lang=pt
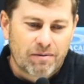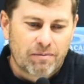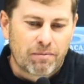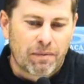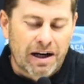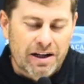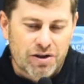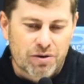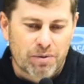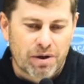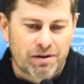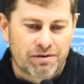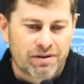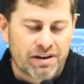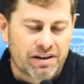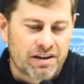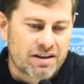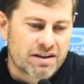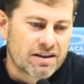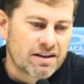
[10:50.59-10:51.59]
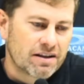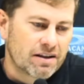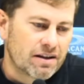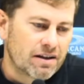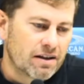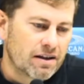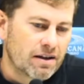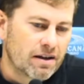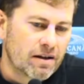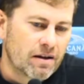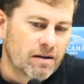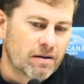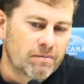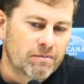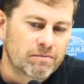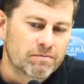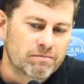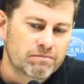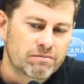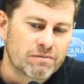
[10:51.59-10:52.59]
mais uma vez, é,
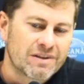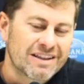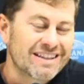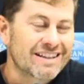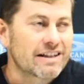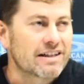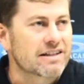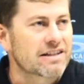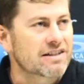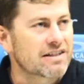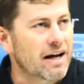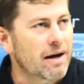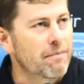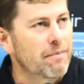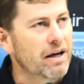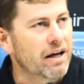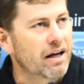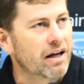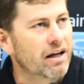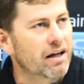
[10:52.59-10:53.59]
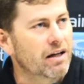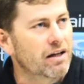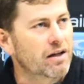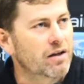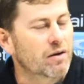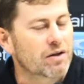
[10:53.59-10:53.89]
descansar bem.